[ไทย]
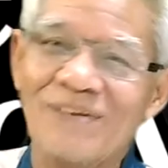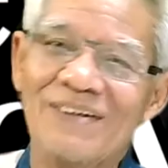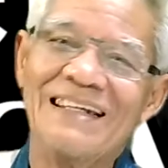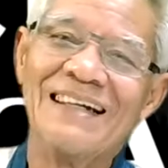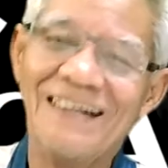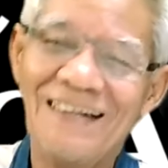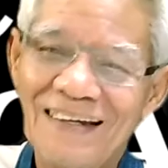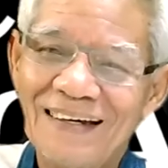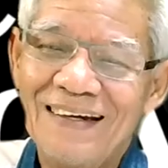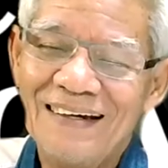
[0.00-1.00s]
ไม
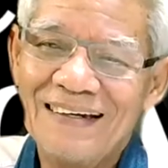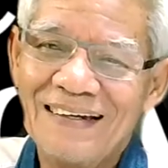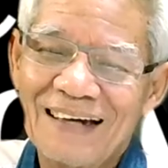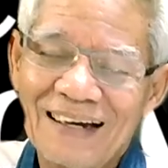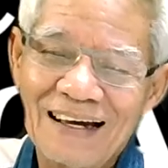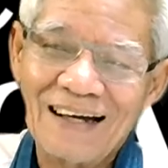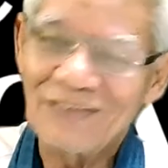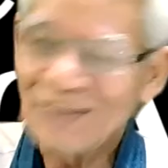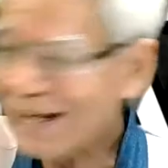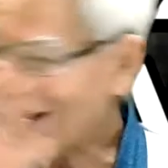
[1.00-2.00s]
คล้ายๆเขา
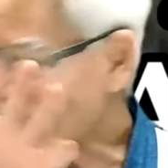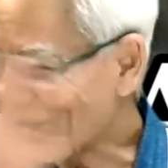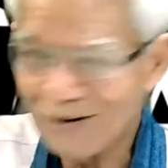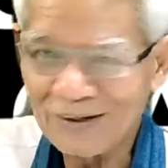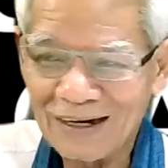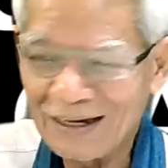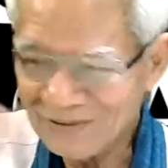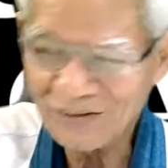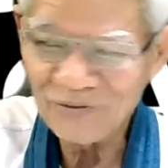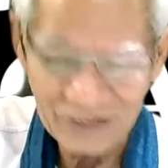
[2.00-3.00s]
จะไล่เราออกเขายังให้เซอ
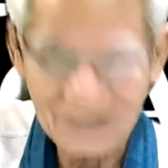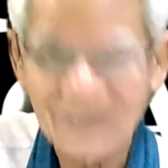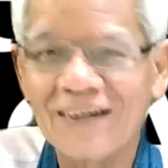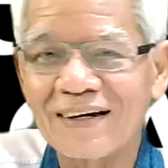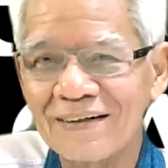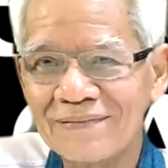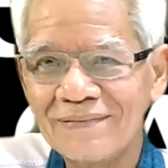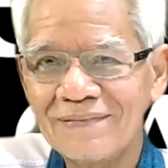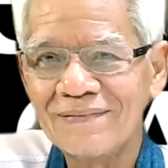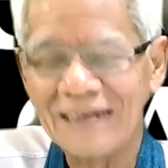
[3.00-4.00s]
ร์ติฟิเคตด้วยนะครับ
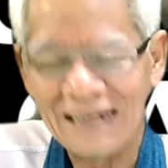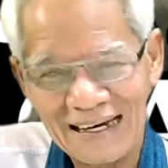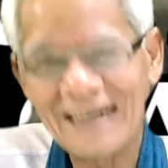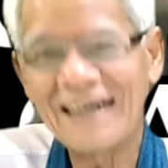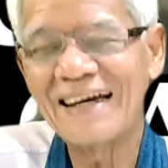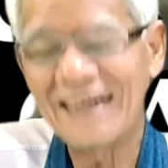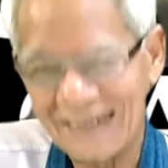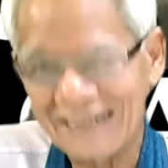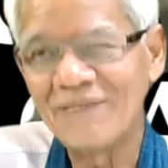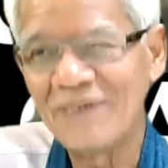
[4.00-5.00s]
อ่าอ
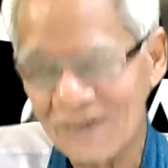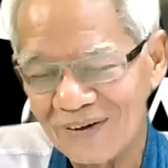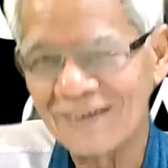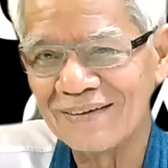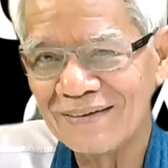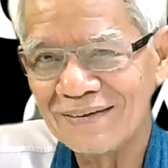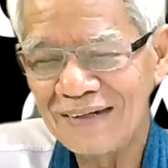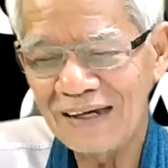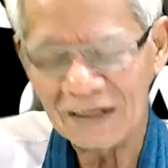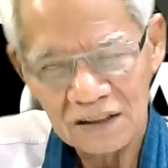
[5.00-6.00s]
ย่างนี้เป็นต้น
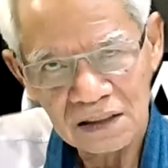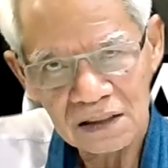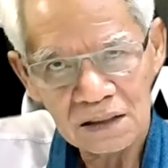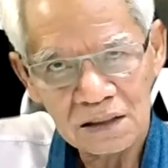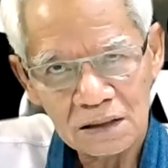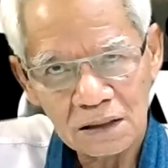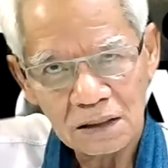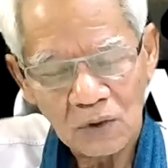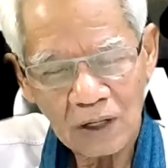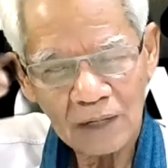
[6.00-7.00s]
เนี่ย
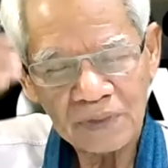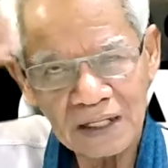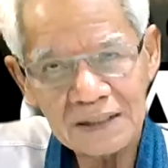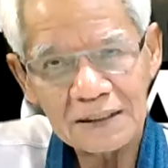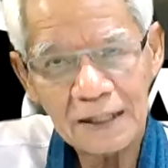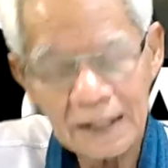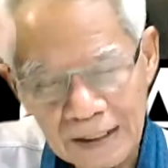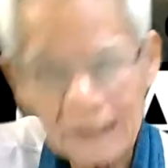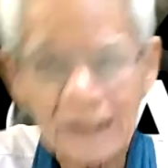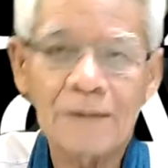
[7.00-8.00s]
ความคิดอย่างนั้น
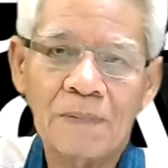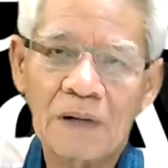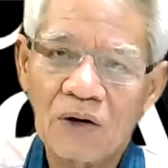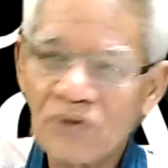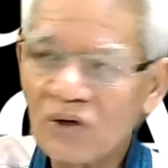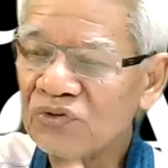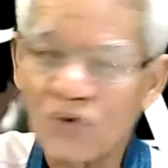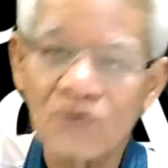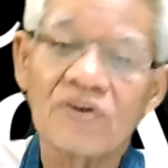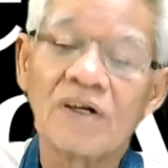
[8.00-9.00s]
แหละครับ เขาจึงส่
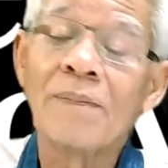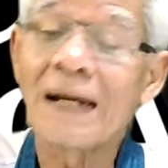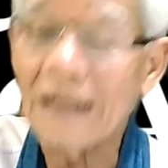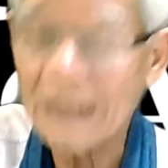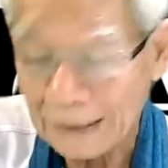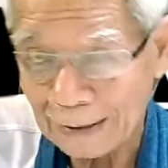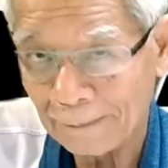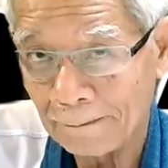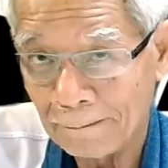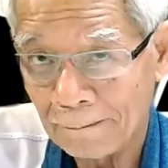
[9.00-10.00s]
งเสริมกันและรับ
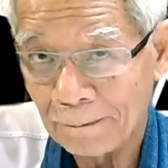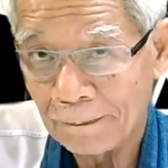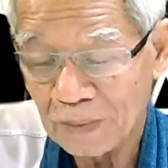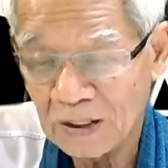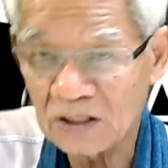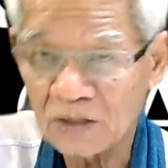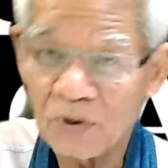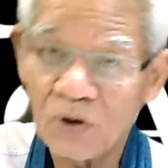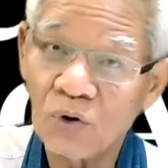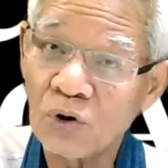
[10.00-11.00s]
นั่นเฉ
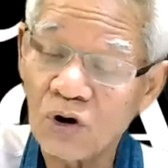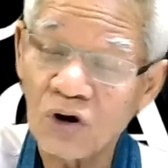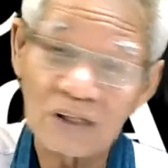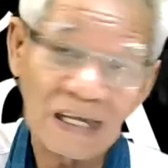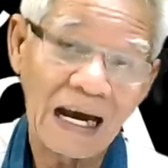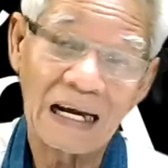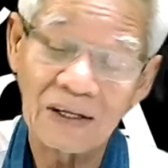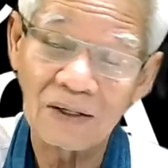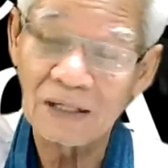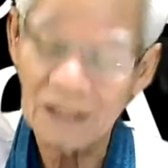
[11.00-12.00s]
พาะองค์กรทหาร
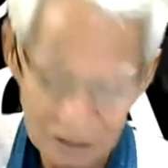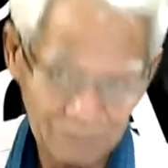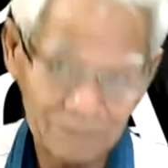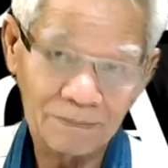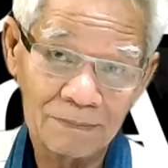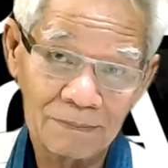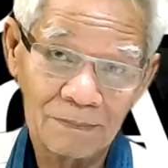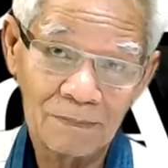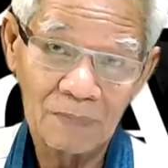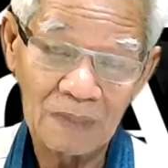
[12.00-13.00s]
ก็นะกับ
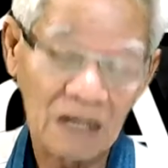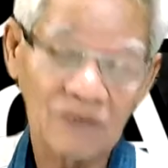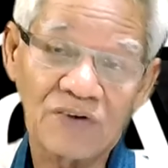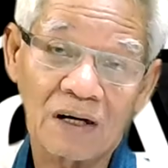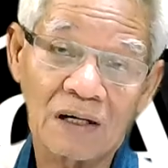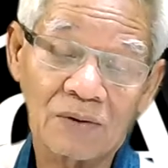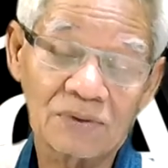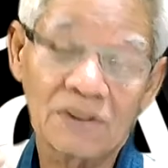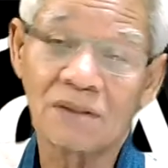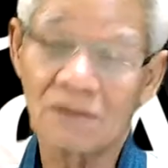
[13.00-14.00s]
ทางฝั่งเราที่